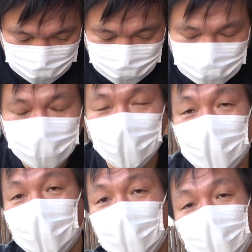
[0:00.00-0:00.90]
う
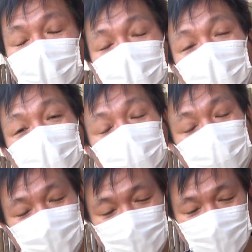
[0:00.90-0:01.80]
わ
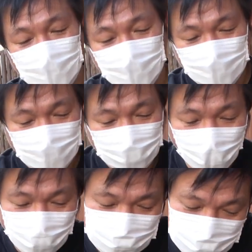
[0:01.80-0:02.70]

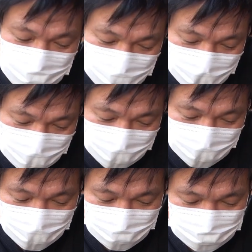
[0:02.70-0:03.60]
更新されて
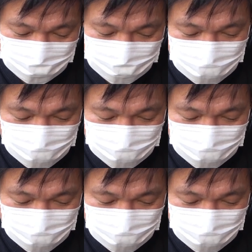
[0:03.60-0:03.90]
ないです